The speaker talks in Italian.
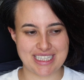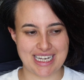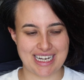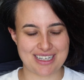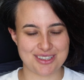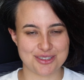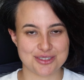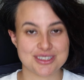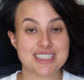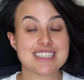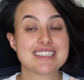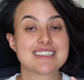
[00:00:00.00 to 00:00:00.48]

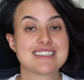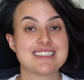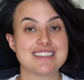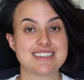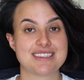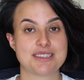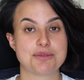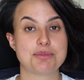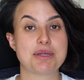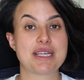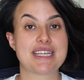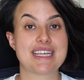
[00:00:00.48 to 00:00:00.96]
saranno
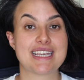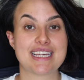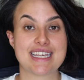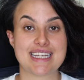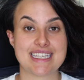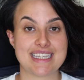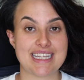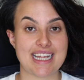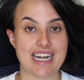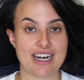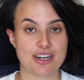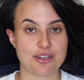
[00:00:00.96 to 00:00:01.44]
tantissime
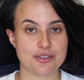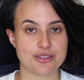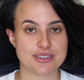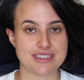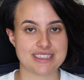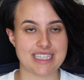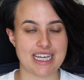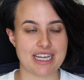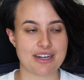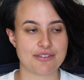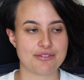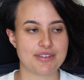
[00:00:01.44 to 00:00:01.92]
chicche da
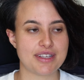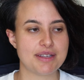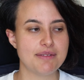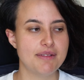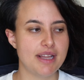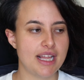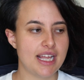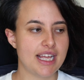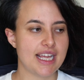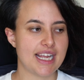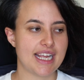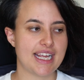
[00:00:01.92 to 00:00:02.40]
raccontarvi
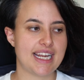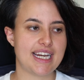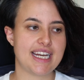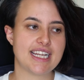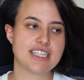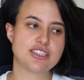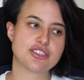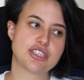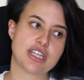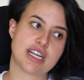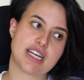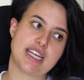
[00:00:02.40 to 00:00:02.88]
e
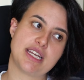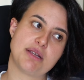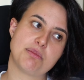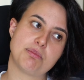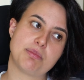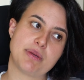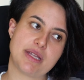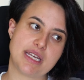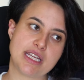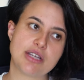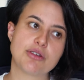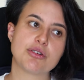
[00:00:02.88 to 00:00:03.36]
leggerli in
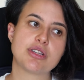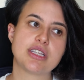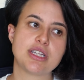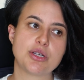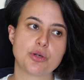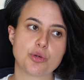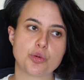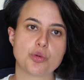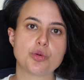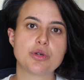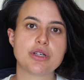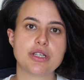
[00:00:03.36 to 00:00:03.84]
periodi
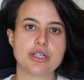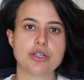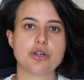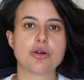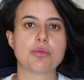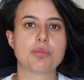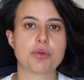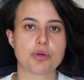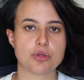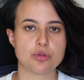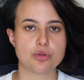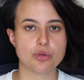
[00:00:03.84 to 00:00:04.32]
in cui
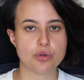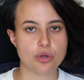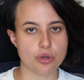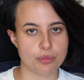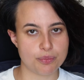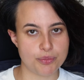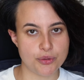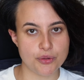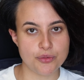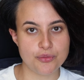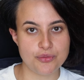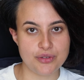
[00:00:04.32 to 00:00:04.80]
io
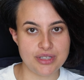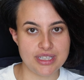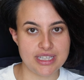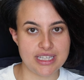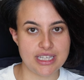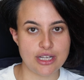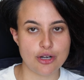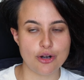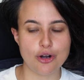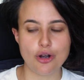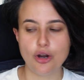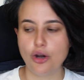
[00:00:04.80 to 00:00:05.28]
produco più
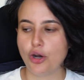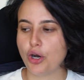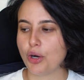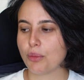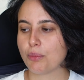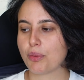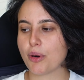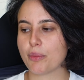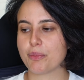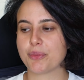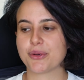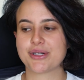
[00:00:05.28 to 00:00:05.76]
video
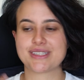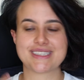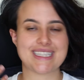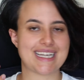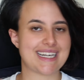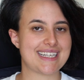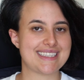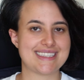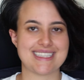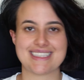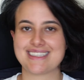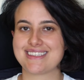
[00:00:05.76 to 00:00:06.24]
può
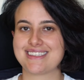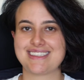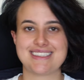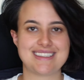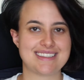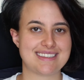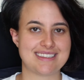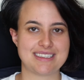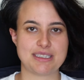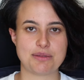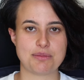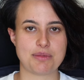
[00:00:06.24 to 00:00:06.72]
portare
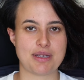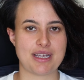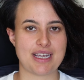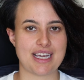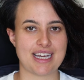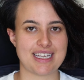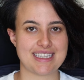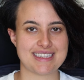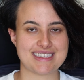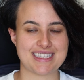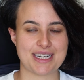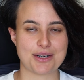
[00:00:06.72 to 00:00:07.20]
tantissime
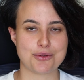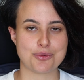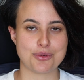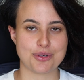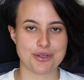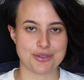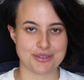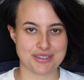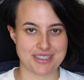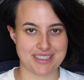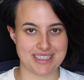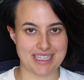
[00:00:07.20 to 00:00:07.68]
altre
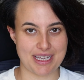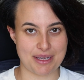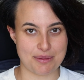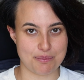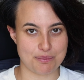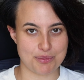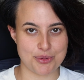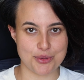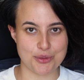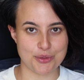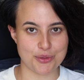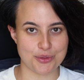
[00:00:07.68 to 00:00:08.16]
curiosità
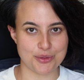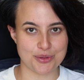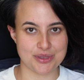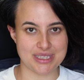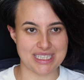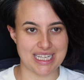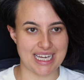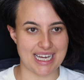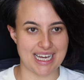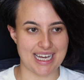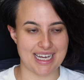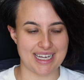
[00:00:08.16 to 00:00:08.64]
in più
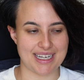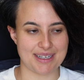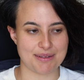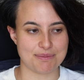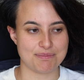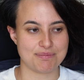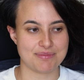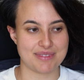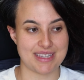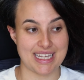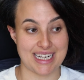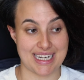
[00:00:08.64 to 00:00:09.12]

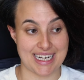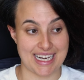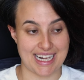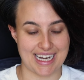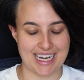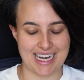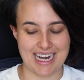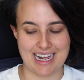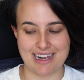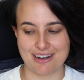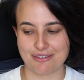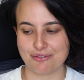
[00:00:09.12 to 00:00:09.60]
da, da
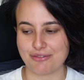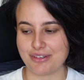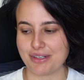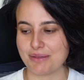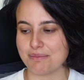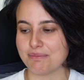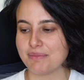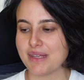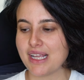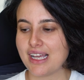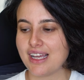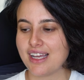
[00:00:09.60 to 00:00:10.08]

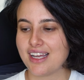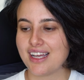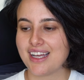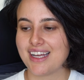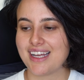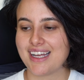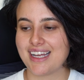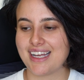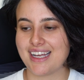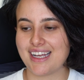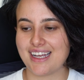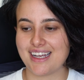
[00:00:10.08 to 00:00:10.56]
narrarvi.
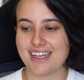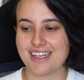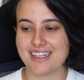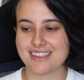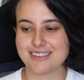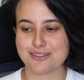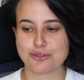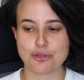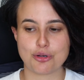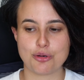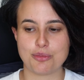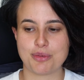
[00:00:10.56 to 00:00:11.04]
È
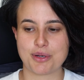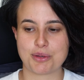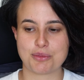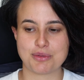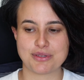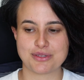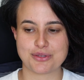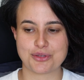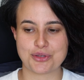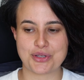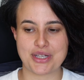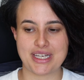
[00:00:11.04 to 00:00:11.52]
solo per
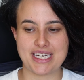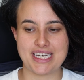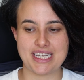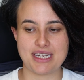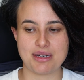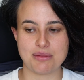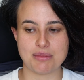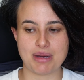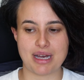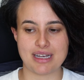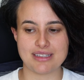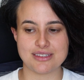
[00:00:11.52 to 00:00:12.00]
questo che li
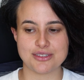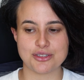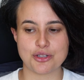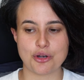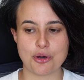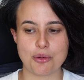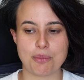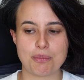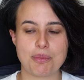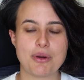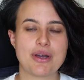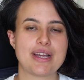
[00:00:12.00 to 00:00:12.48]

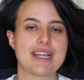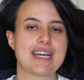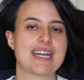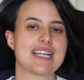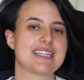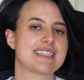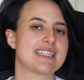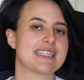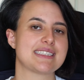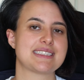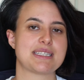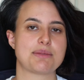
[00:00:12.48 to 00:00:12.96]
rimando. Poi in
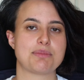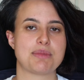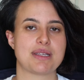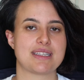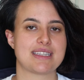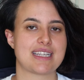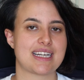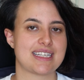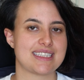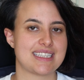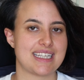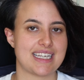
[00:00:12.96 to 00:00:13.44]
realtà se mi
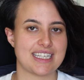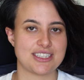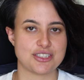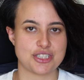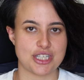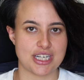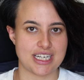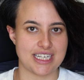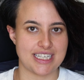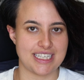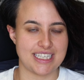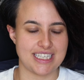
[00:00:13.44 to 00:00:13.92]
andrà di
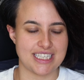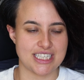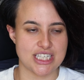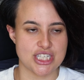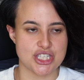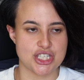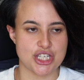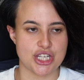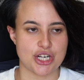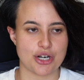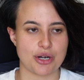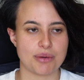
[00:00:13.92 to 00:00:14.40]
leggerli li
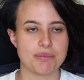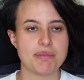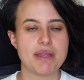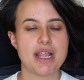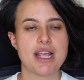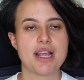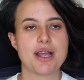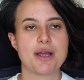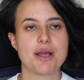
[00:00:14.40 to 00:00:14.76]
leggerò,